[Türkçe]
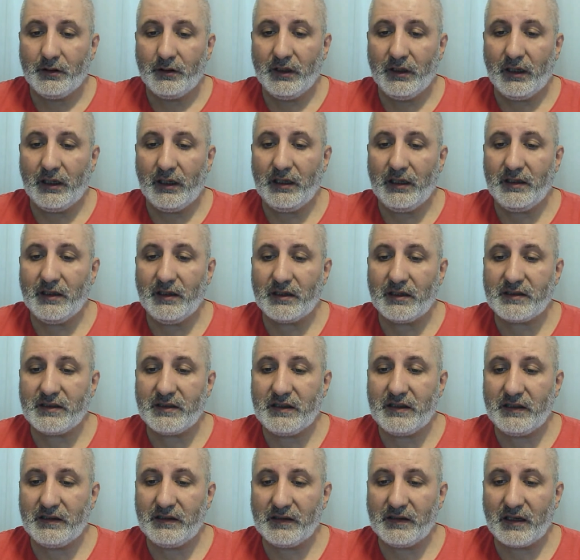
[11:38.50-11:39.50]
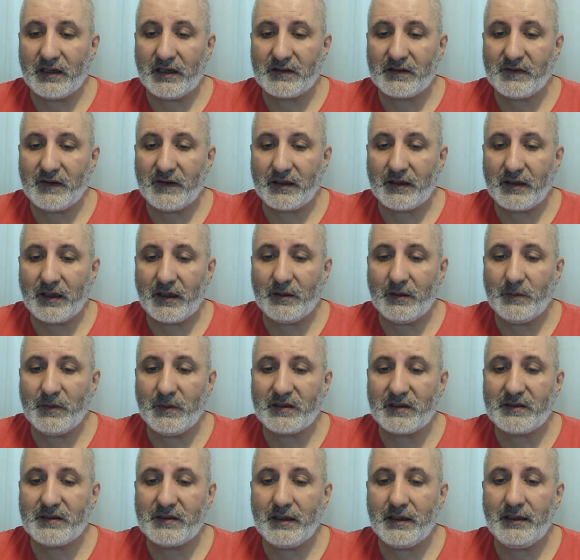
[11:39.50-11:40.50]
ya en az iki transfer
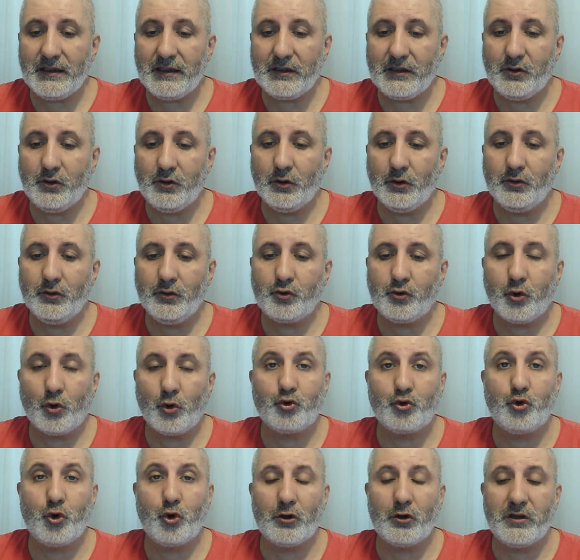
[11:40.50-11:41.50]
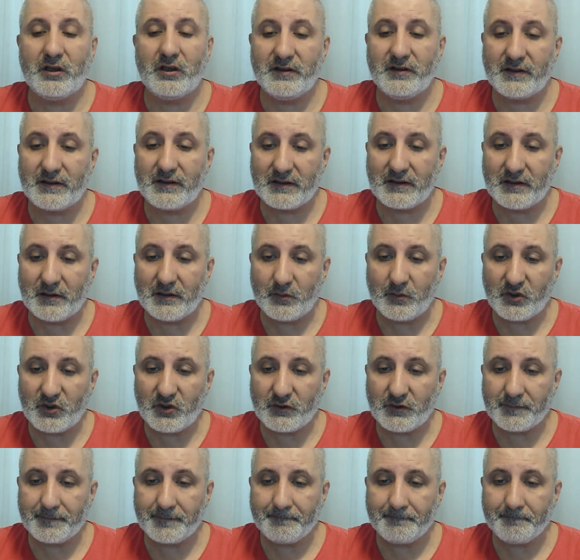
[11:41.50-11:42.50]
gelmezse iki yönlü çok zorlanırız
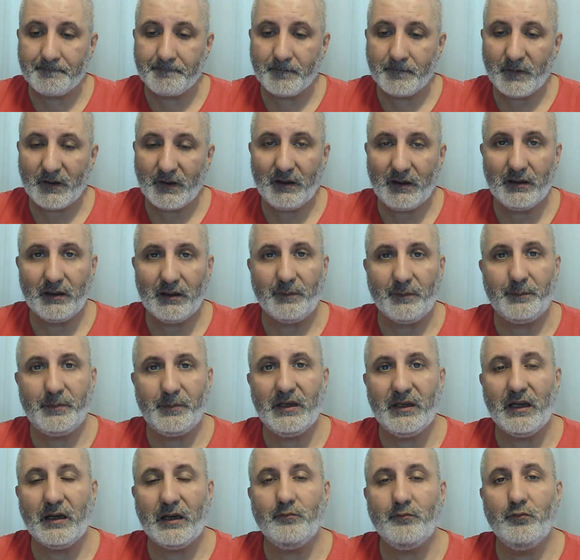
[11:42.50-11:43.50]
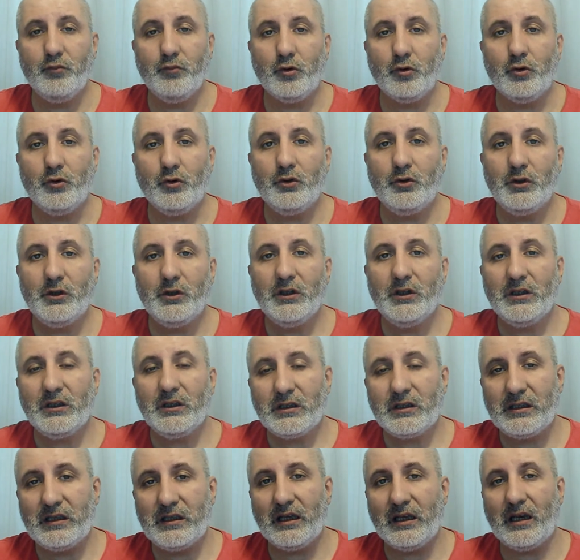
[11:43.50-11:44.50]
demiş. Allah plan bu.
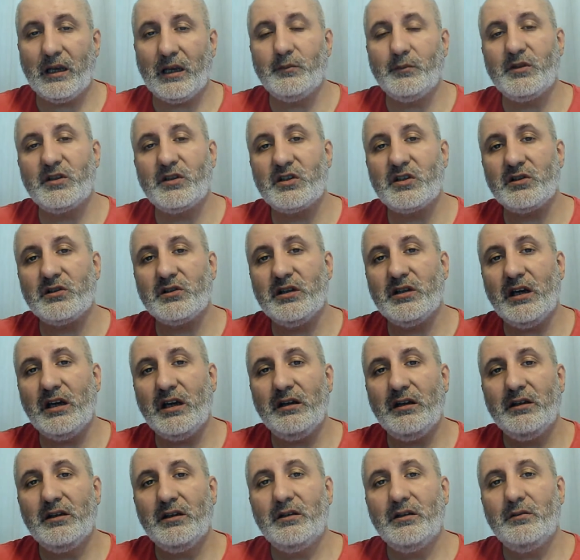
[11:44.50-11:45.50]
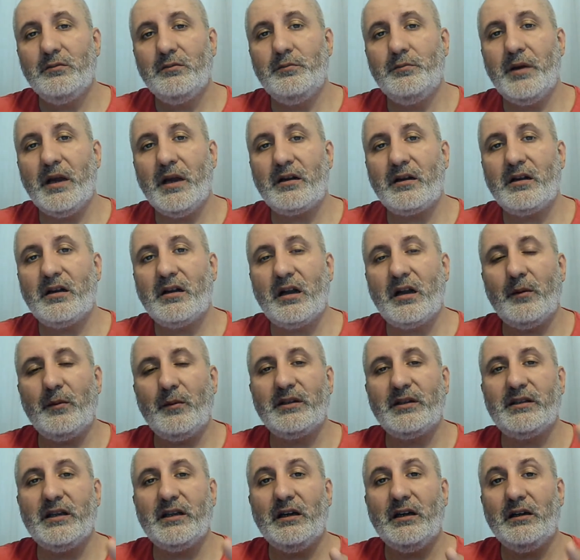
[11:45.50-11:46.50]
Kerem dışında ben
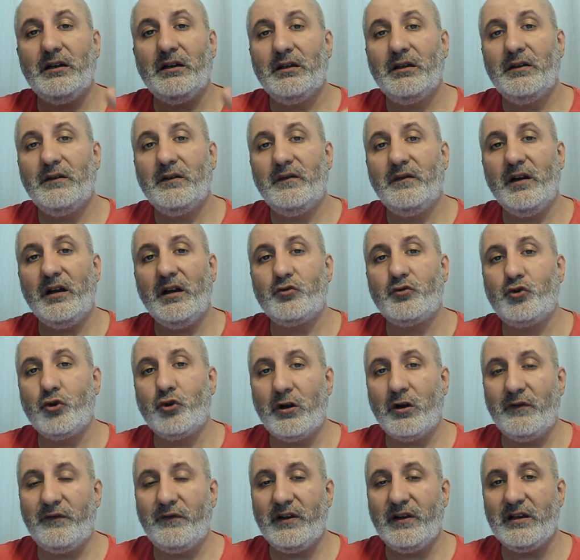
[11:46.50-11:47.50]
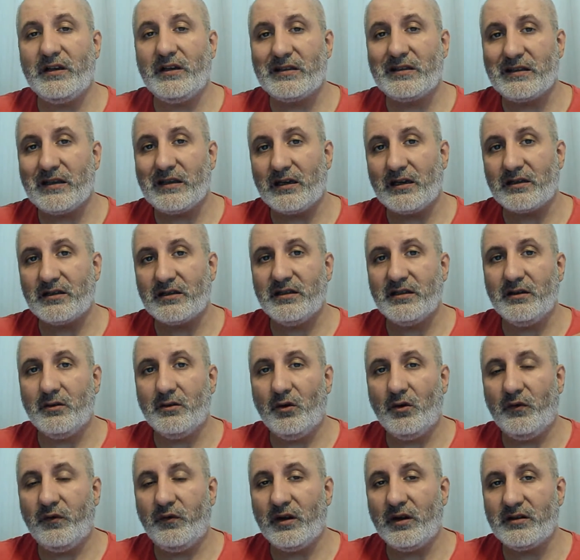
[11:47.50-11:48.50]
Kamada veya Joao Felix tarzı
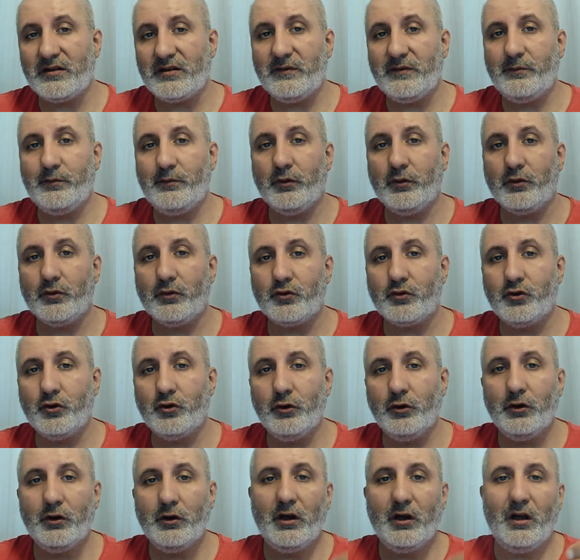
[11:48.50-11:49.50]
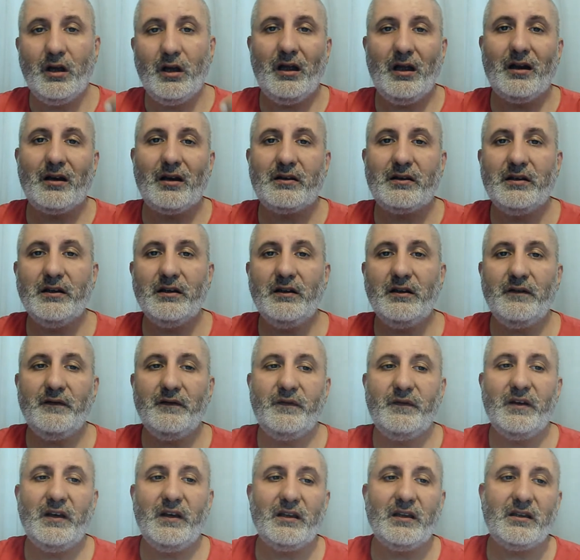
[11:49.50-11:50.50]
ofansif bir oyuncu artı
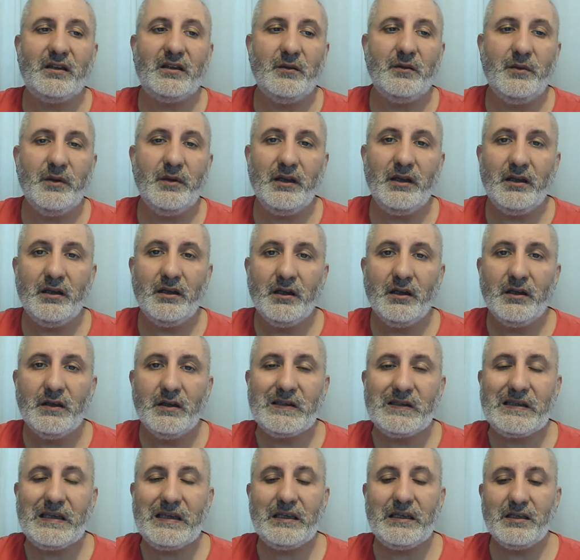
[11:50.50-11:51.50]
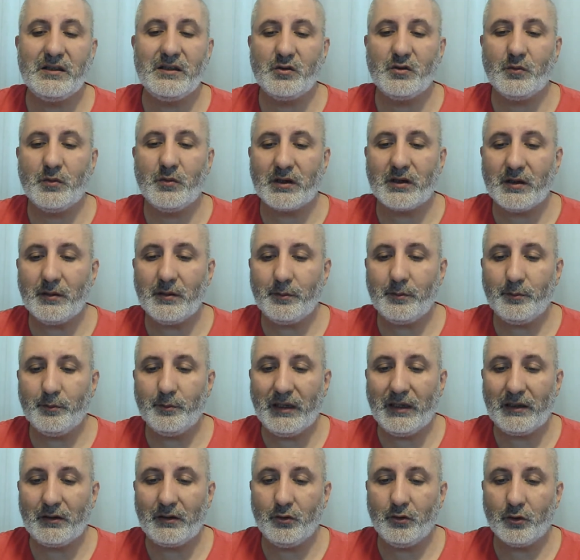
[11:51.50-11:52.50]
Fred gibi 8 numara
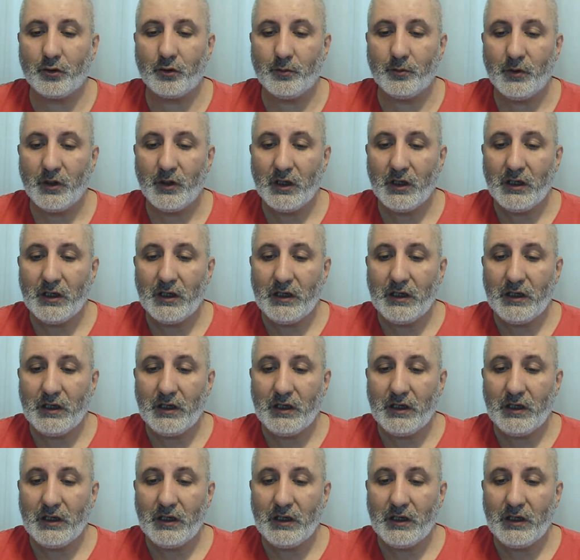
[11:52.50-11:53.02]
bekliyorum.